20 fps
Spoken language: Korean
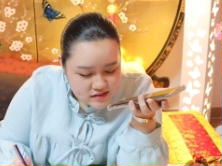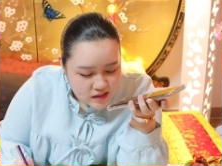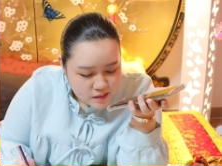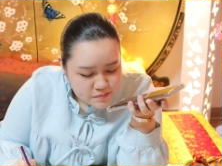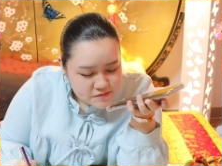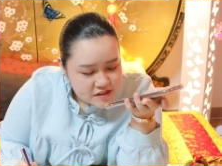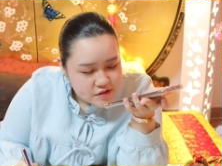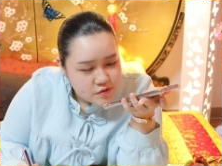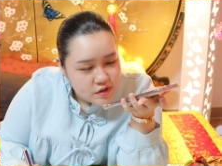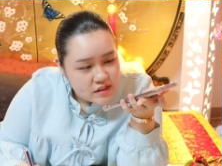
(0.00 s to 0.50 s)

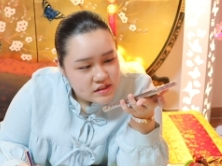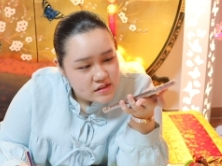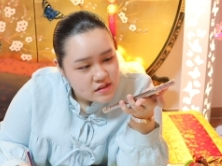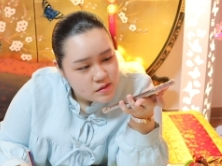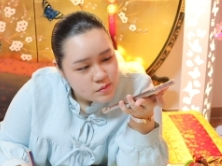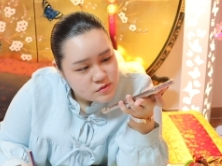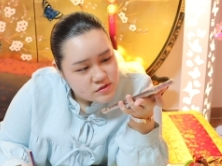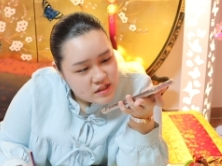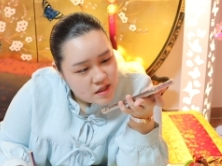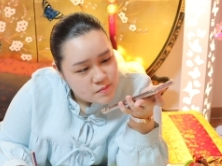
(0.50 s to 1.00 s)
삼재도
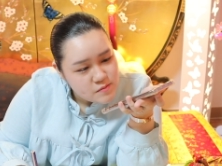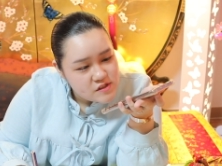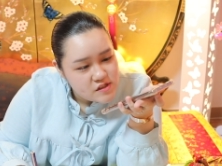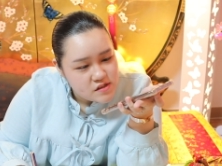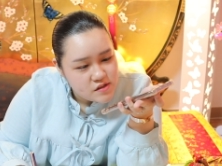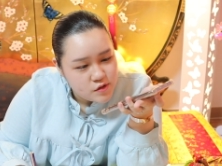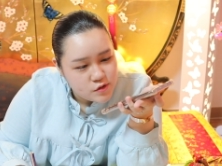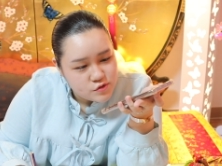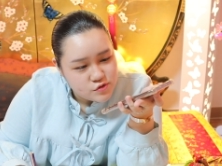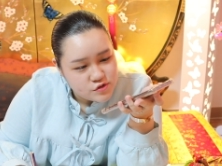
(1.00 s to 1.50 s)
아닌데 뭐
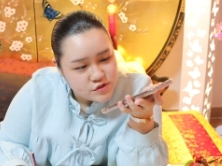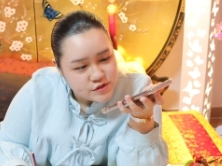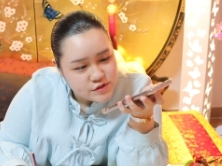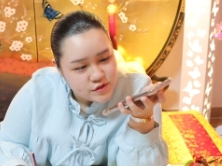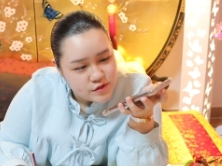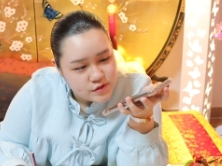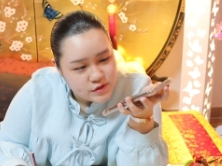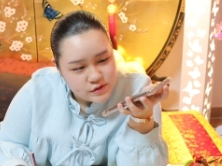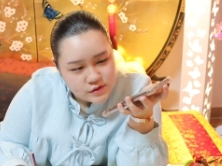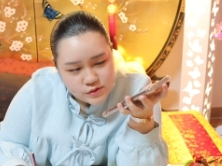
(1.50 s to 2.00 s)
삼재를 겪고
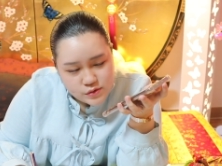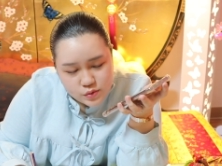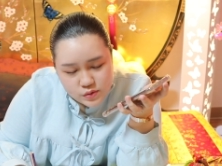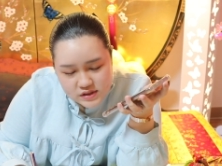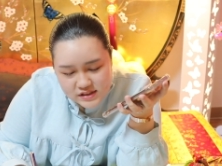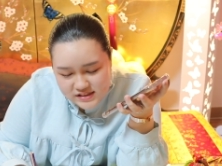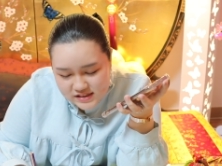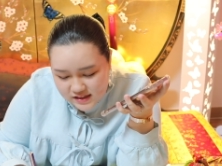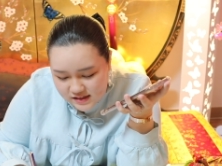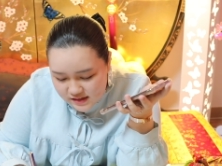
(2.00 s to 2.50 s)
있어
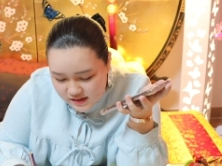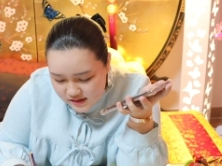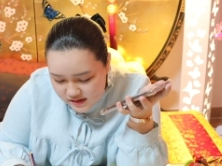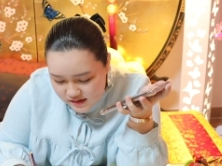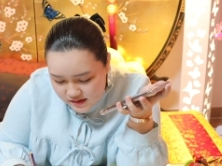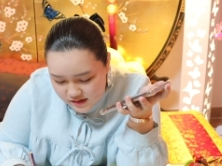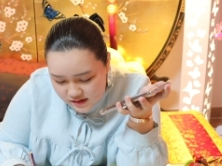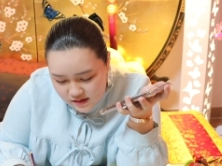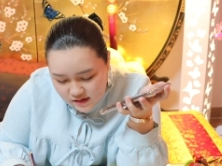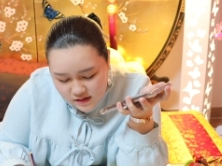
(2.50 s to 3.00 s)

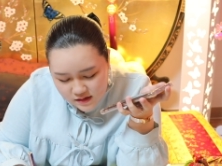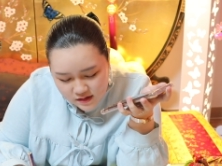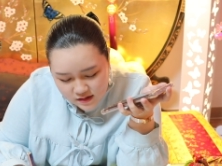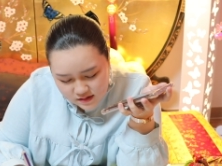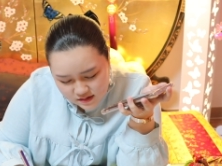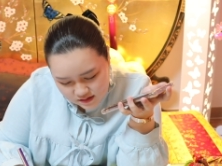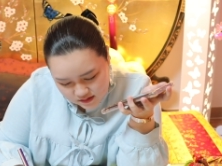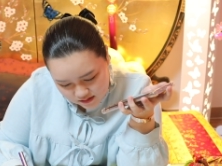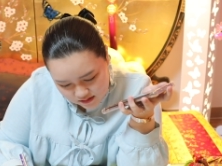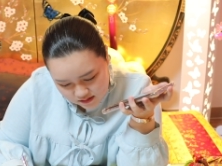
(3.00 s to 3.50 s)
도대체가
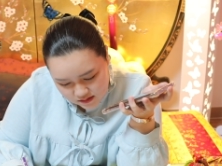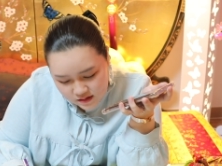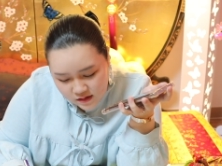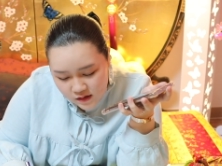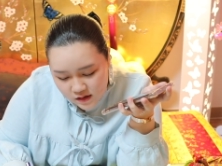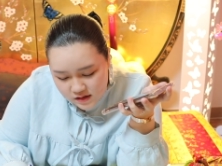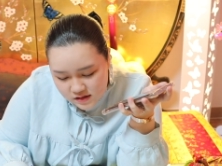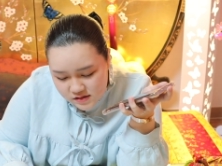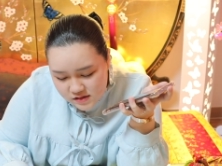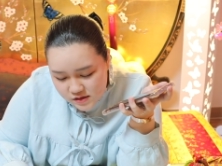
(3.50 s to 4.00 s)
음
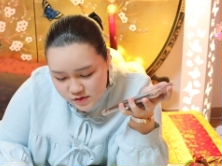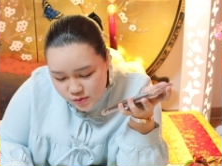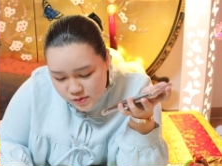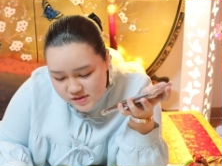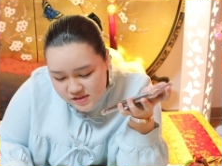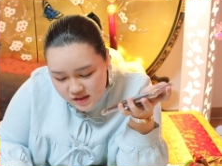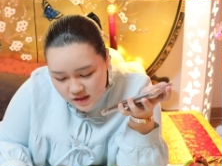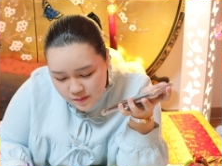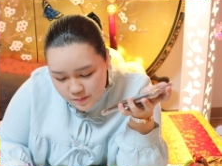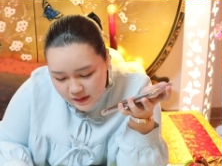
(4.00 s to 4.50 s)
근데
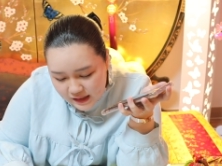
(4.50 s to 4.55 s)
솔직히